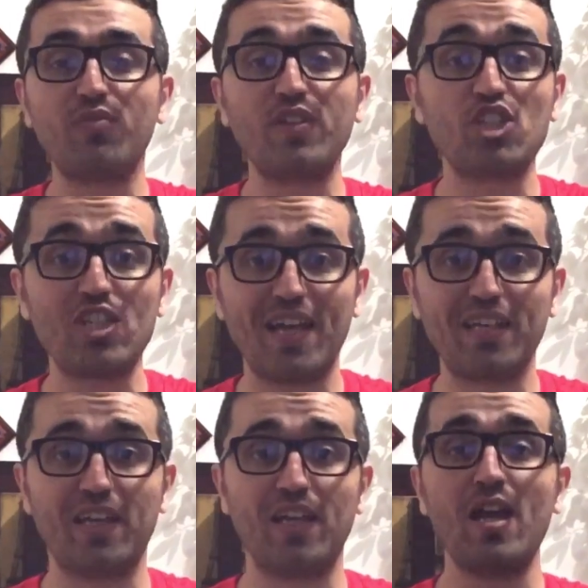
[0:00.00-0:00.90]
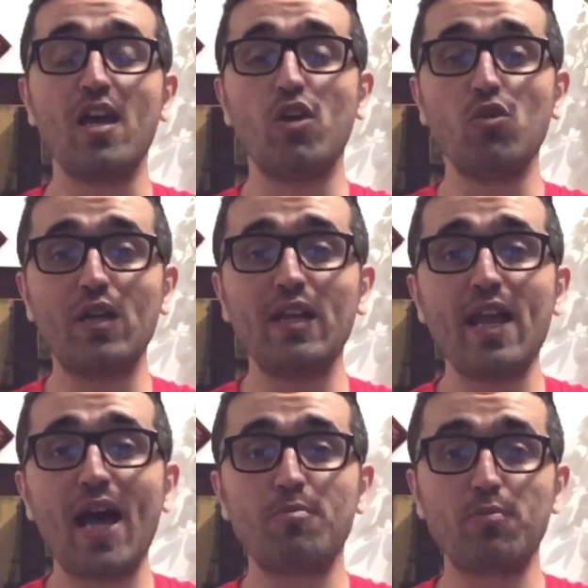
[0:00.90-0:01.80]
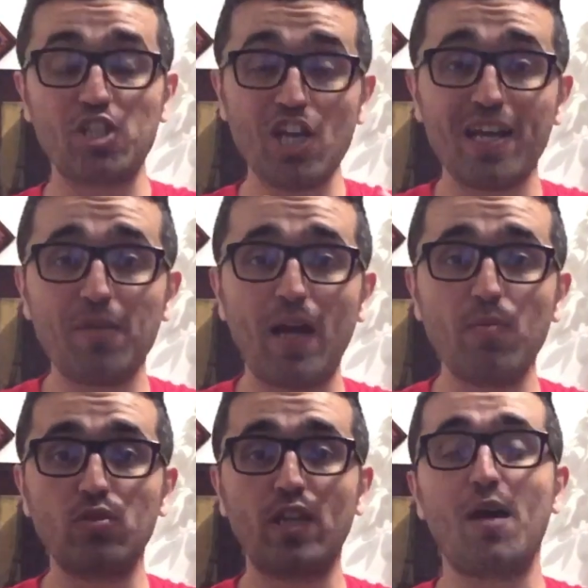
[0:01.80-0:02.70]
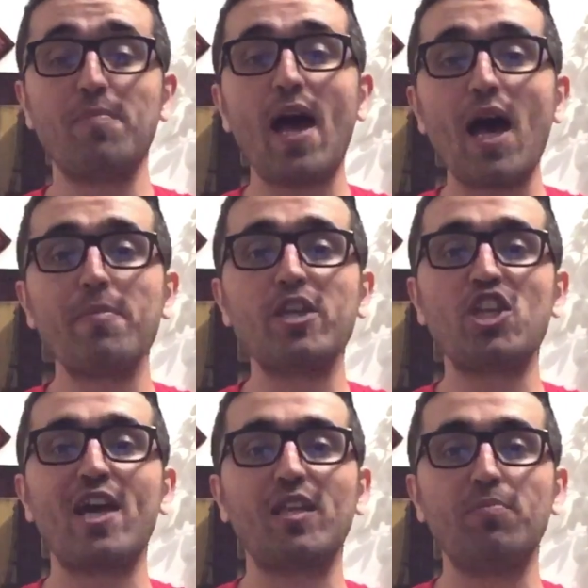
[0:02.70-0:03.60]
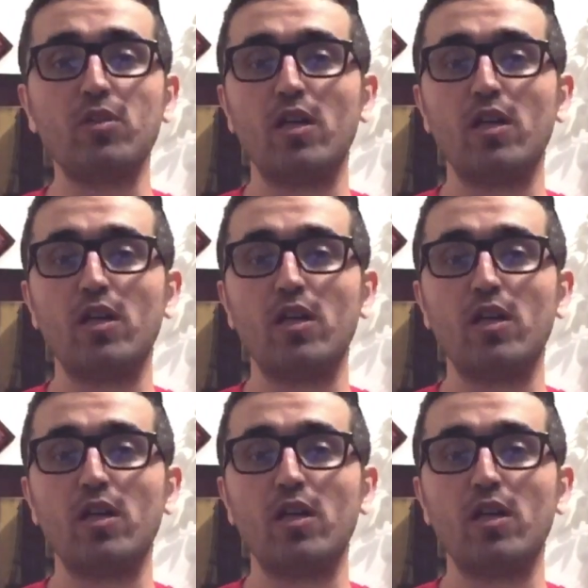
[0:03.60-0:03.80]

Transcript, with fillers: فيه شتانجة إنه كل لاعب بيشارك مع المنتخب يا أما يشارك